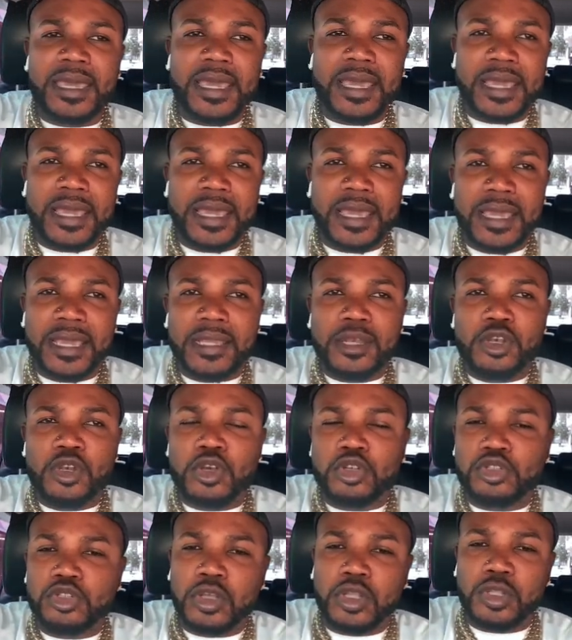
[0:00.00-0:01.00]
que
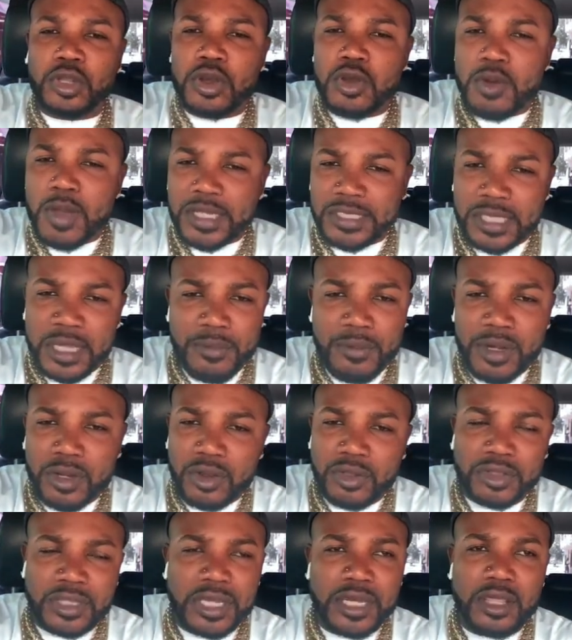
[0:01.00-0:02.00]
nosotros no hacemos
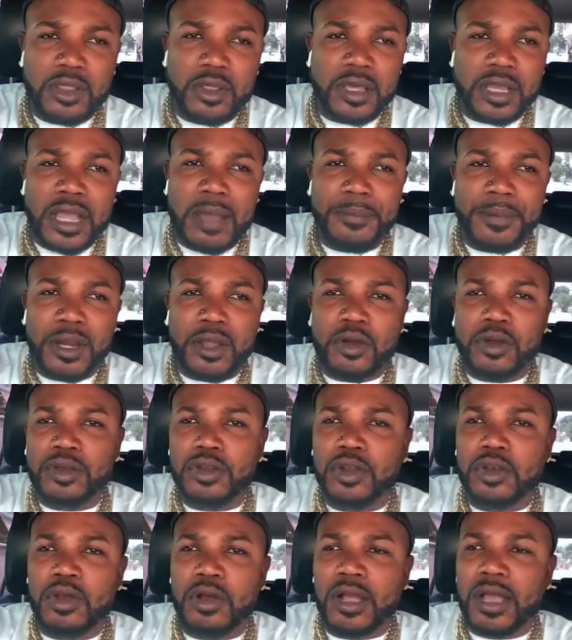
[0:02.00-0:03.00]
el contenido de
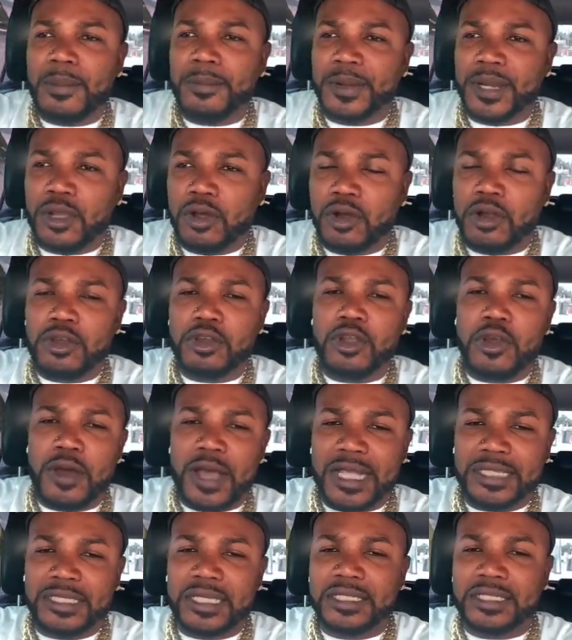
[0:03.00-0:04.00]
Capricornio, no,
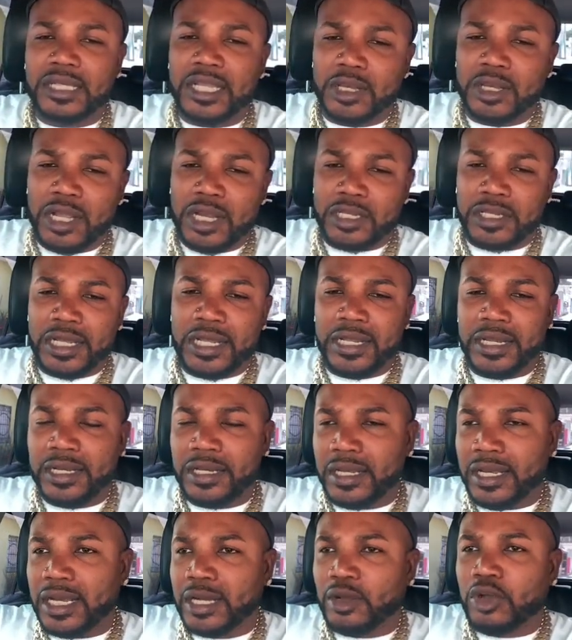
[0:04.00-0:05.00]
Capricornio hace
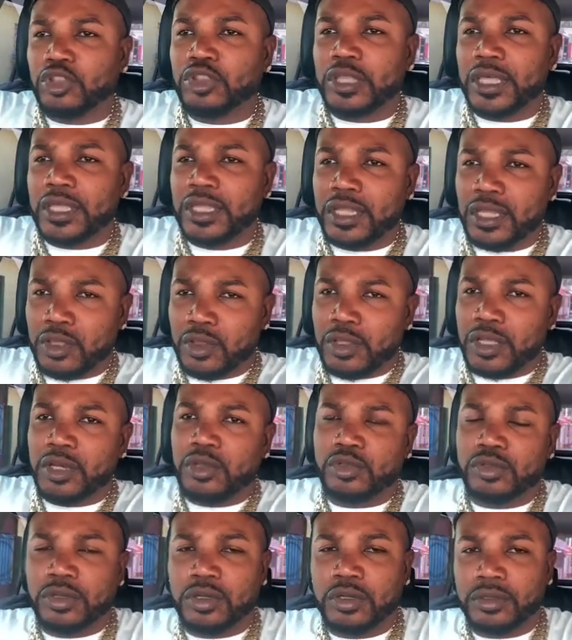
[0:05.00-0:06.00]
el, contenido
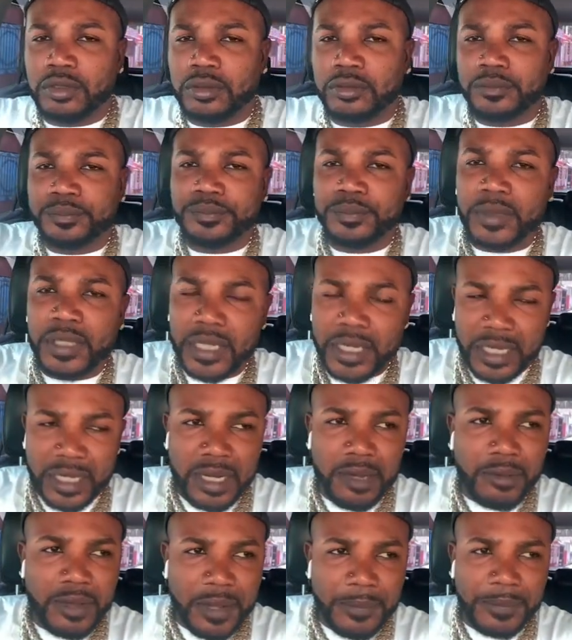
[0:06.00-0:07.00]
de nosotros. Y
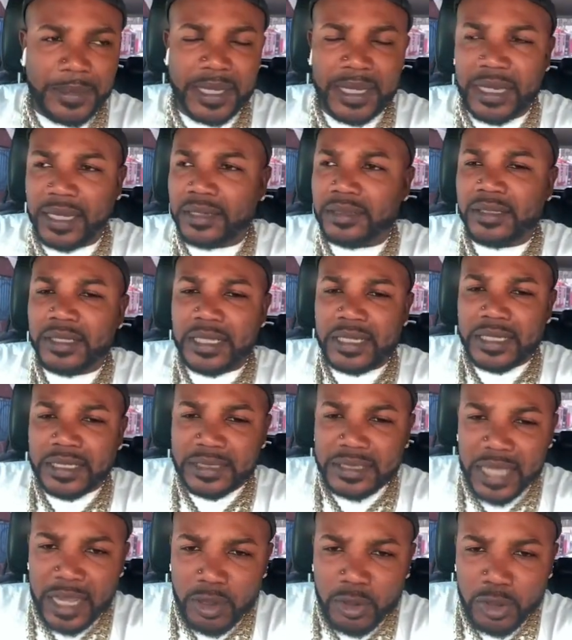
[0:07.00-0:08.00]
le voy a explicar.
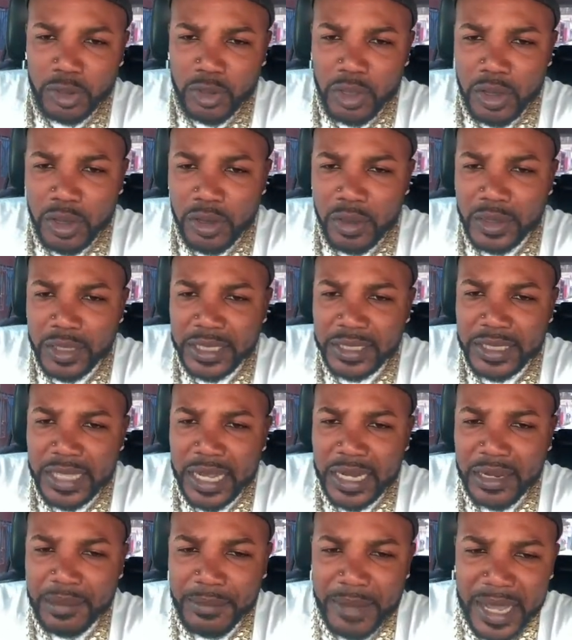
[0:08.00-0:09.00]
saludo
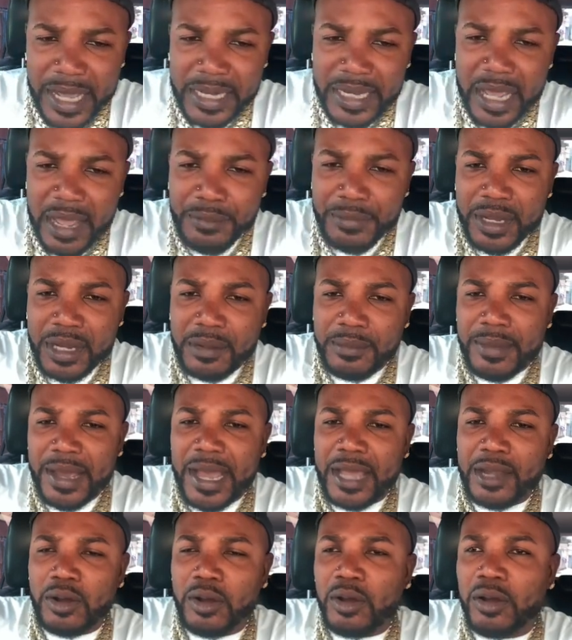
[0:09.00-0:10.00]
desde Alemania a mi
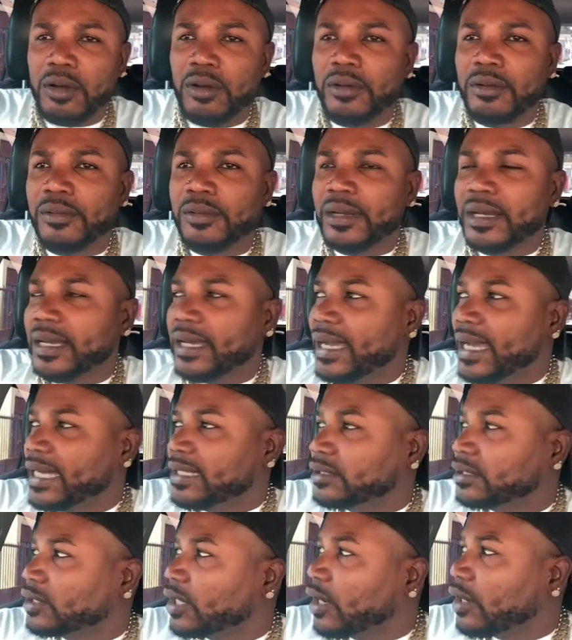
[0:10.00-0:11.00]
hermano
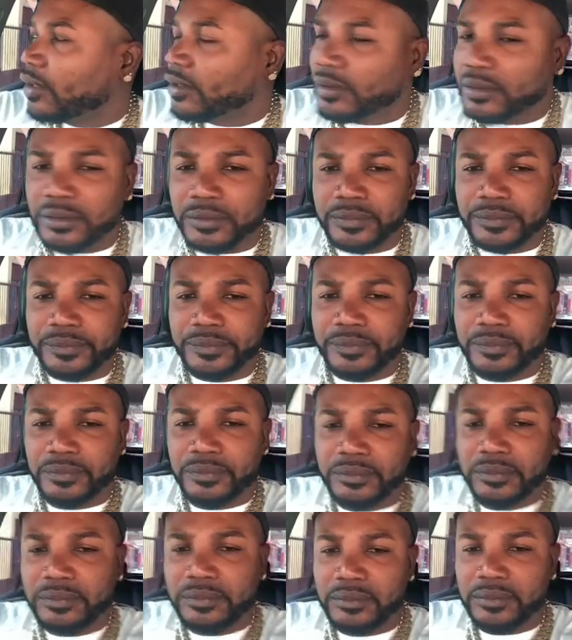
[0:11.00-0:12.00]
Helson.
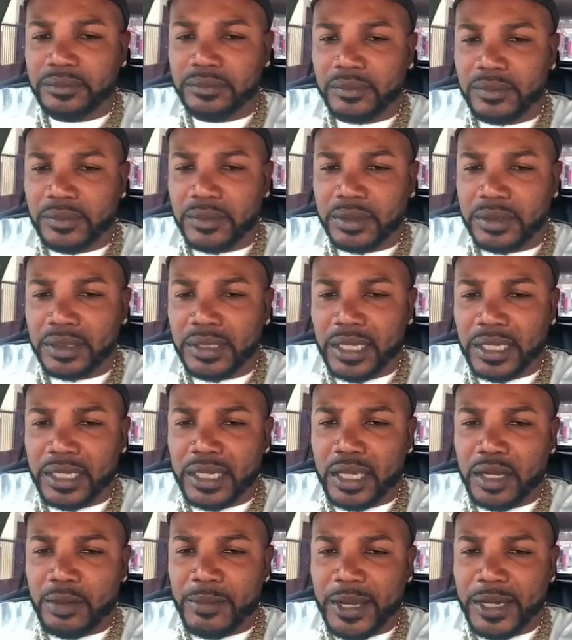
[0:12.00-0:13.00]
Te
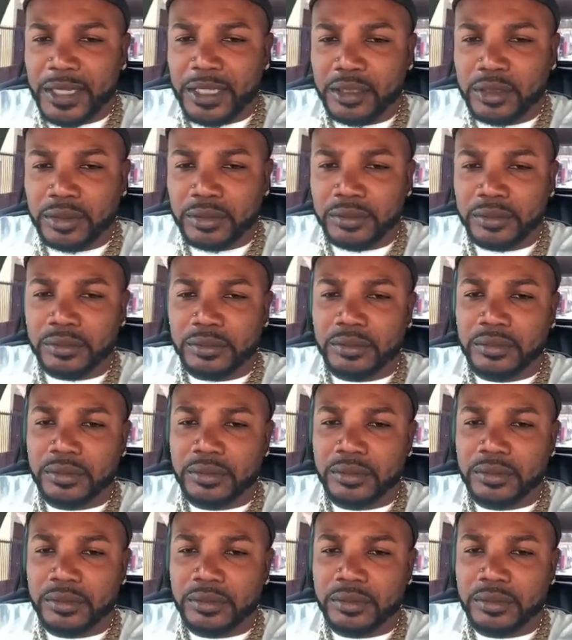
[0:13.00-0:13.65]
quiero, manito.